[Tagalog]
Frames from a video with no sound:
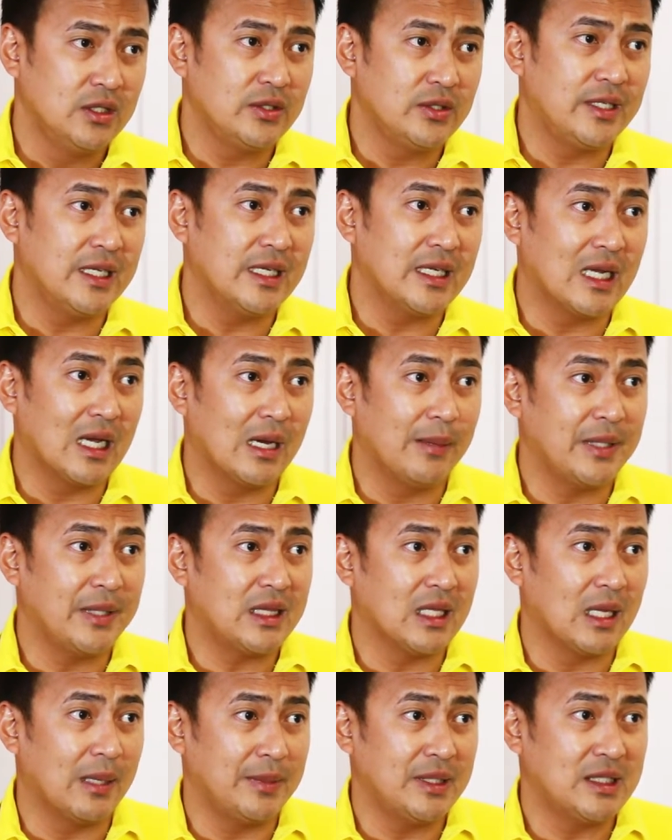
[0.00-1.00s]
yung
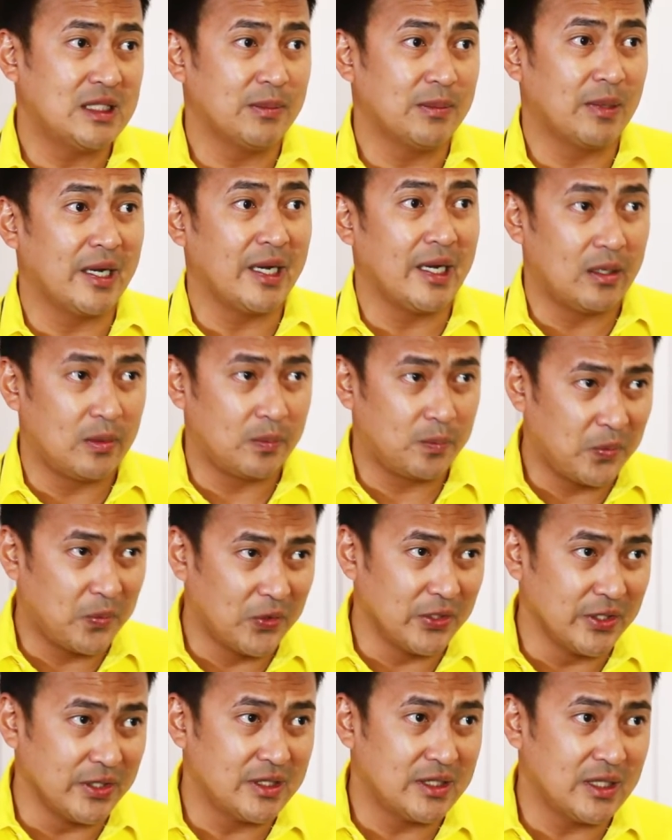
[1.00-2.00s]
ginagamit namin sa mga
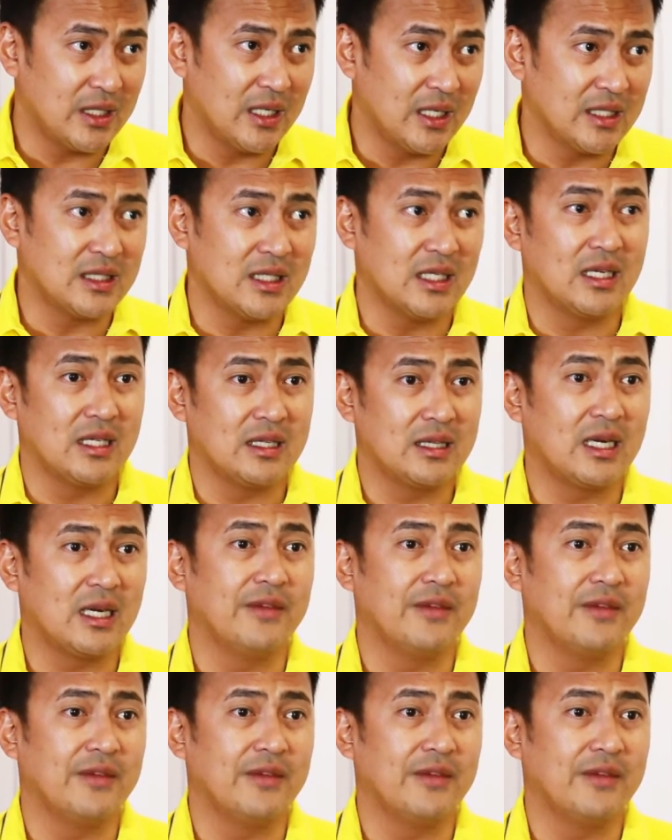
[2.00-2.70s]
airports as ah, mm-hmm.